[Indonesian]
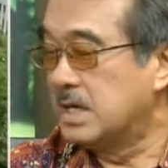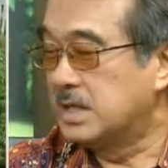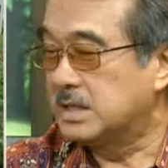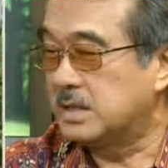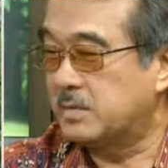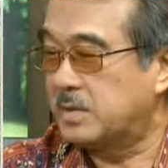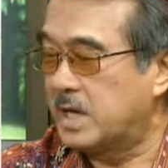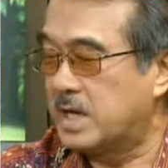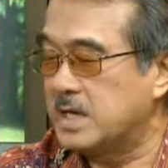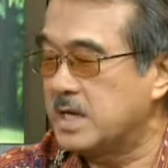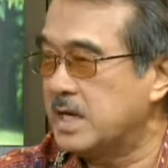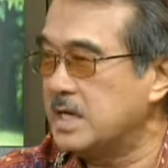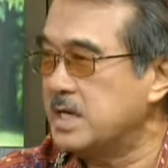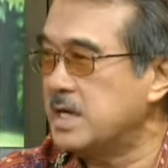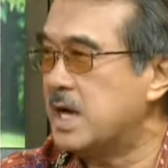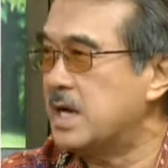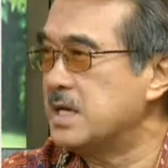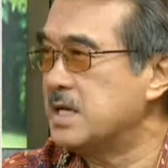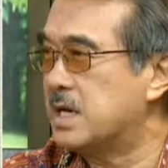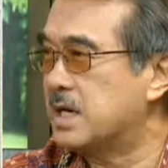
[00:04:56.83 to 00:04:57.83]
Sebenarnya
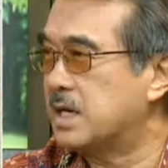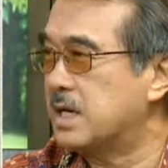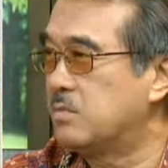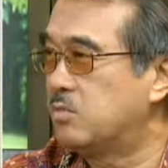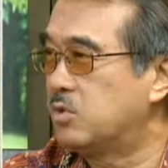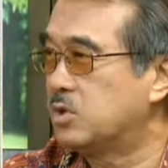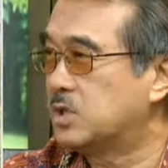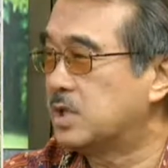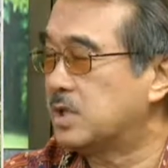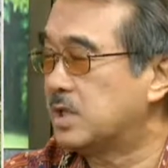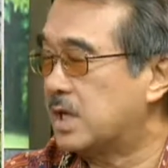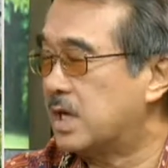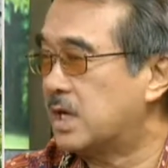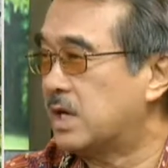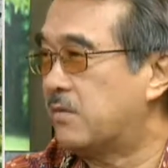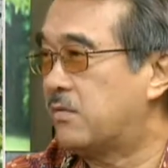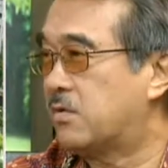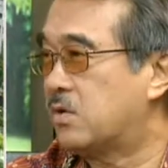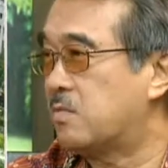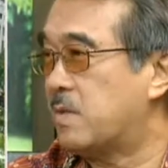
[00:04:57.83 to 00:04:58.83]
ini hanya ribut
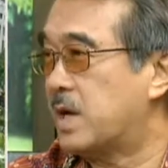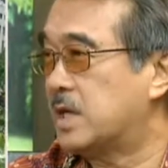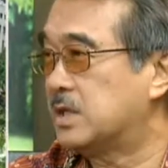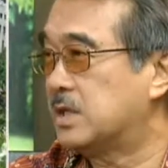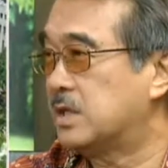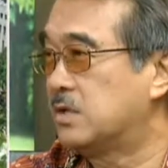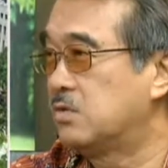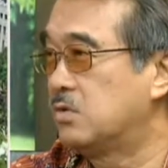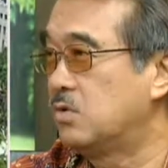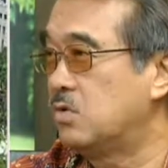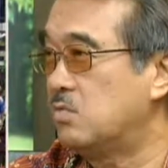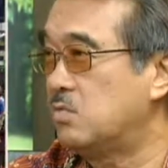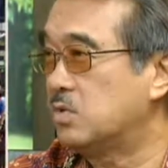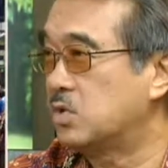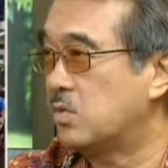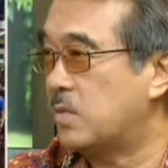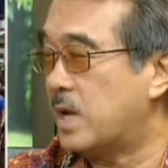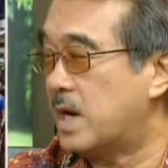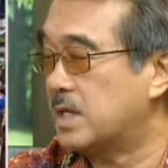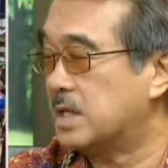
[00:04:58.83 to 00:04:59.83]
setelah reformasi. Dulu
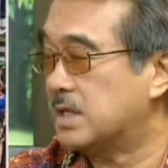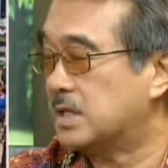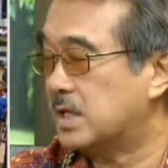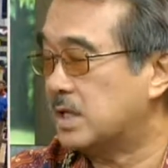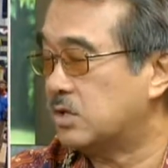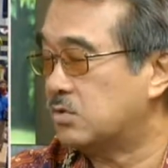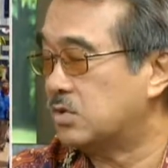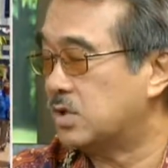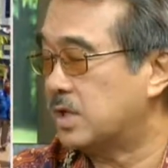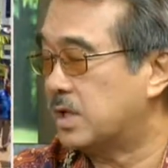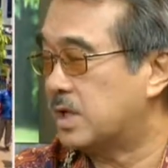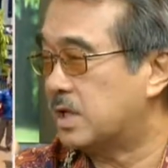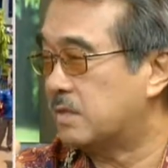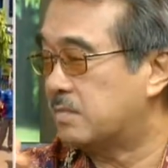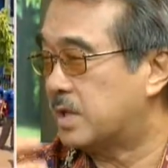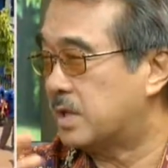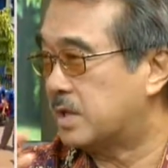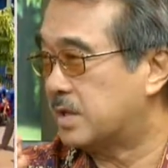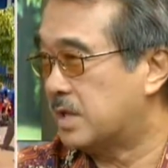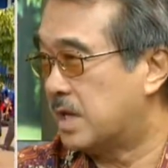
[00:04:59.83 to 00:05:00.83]
cuma ada hmm. satu
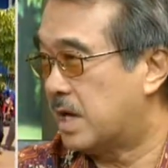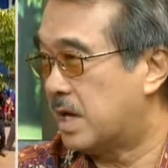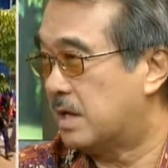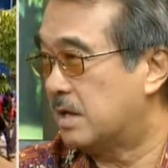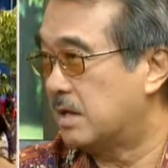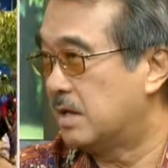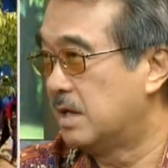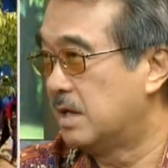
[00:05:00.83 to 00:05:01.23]
serikat pekerja.